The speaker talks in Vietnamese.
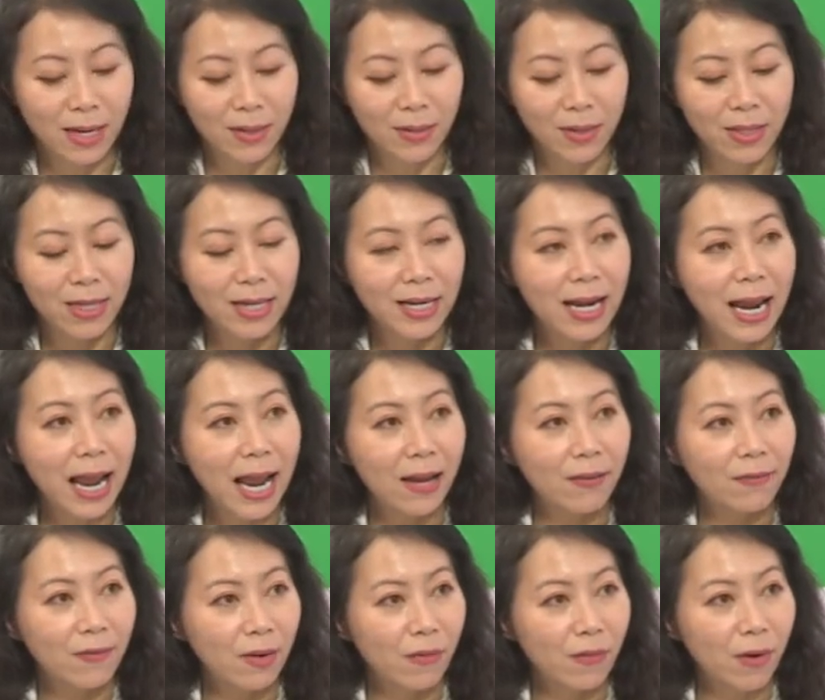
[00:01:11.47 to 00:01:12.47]
để nó đi
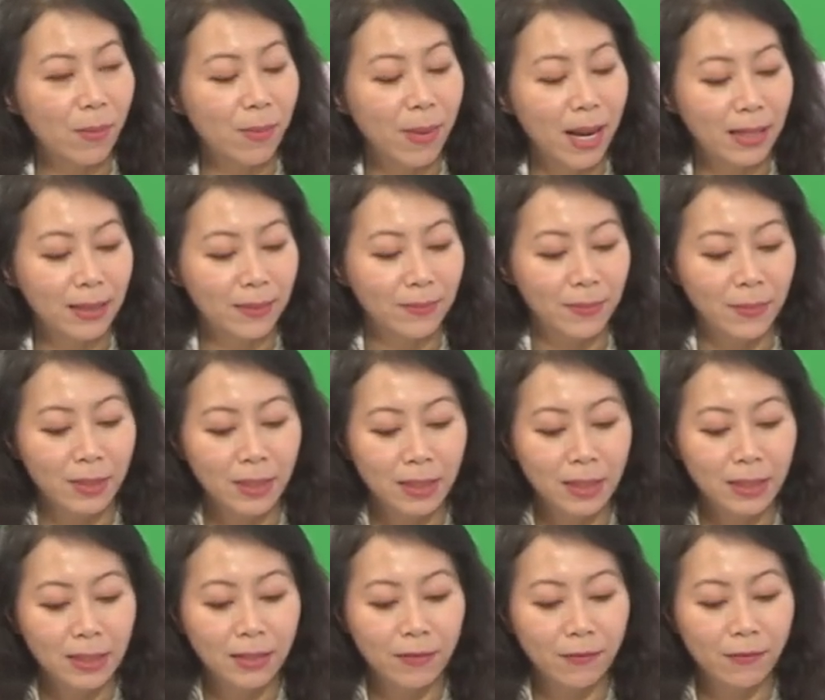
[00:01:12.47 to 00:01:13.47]
ra vào vào mắt
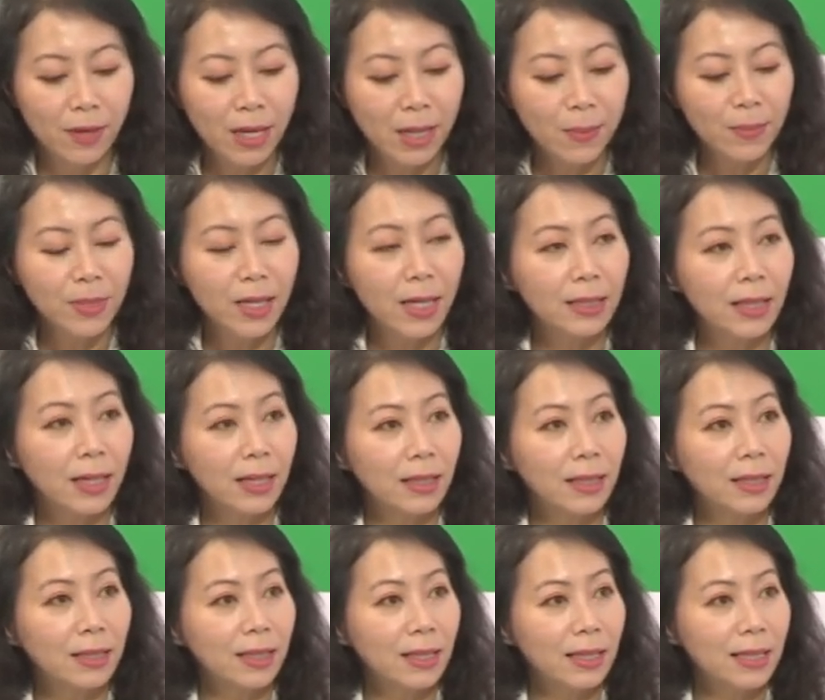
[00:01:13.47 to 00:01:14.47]
thì viêm dây thần
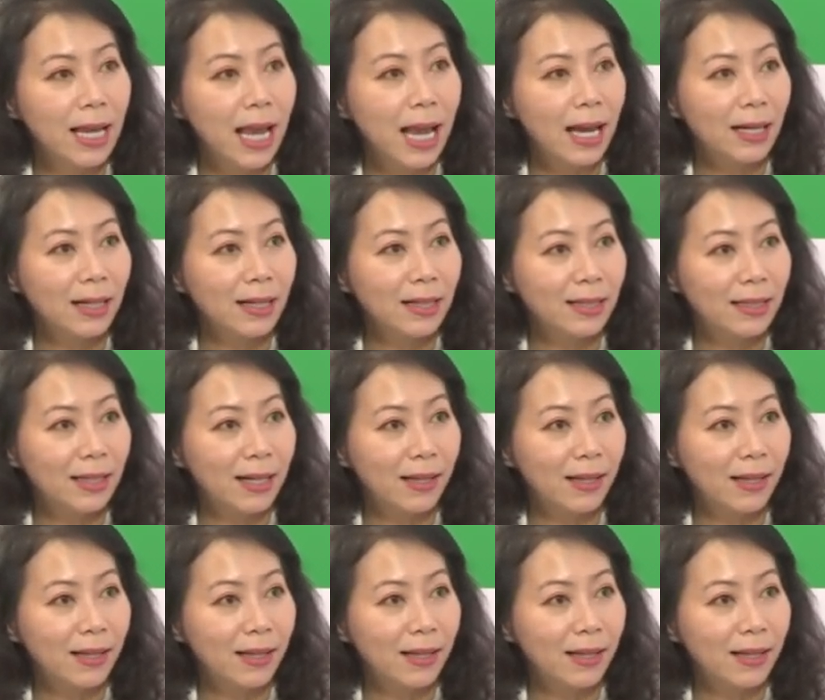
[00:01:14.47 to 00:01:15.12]
kinh thị giác là